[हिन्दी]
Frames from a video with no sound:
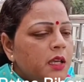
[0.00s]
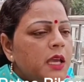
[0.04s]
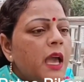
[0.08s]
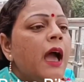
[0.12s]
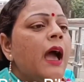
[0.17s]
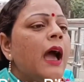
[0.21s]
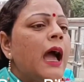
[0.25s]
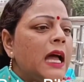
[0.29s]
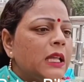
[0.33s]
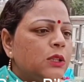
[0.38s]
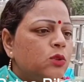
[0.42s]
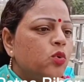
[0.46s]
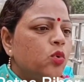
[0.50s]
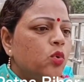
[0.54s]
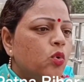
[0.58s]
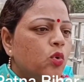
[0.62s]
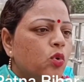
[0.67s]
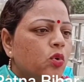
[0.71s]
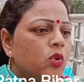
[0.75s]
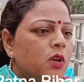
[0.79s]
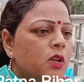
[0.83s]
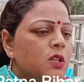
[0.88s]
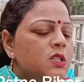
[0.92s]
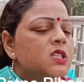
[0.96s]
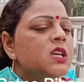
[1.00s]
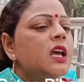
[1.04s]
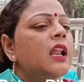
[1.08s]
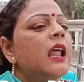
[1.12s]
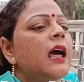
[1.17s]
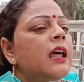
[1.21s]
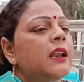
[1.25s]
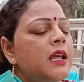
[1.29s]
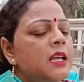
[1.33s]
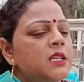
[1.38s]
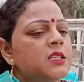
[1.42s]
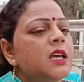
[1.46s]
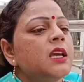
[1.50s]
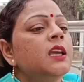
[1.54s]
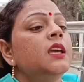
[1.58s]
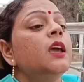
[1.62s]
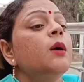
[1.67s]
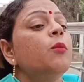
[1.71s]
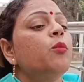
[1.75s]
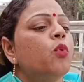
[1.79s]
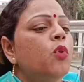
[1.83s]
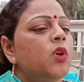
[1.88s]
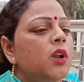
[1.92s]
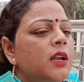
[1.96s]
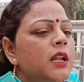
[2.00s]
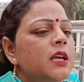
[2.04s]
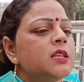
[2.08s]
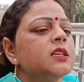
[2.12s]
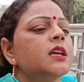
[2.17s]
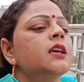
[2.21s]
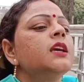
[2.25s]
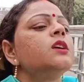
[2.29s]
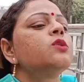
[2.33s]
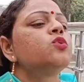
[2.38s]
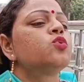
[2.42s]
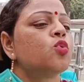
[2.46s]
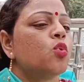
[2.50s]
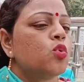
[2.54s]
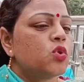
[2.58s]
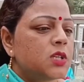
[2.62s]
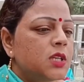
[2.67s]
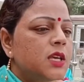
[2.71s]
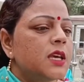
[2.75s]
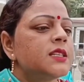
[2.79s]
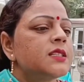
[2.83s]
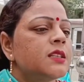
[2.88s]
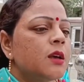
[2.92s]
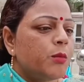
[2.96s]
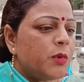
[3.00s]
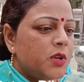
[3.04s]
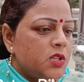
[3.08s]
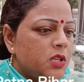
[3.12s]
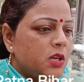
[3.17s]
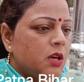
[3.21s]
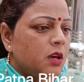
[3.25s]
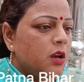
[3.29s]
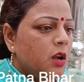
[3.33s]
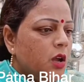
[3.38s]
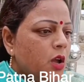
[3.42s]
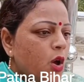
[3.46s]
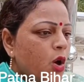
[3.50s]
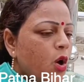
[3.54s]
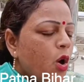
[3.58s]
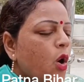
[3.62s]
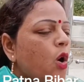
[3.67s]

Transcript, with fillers: या हाथ हो चलाना चाहिए बोलना चाहिए सोच के समझ कर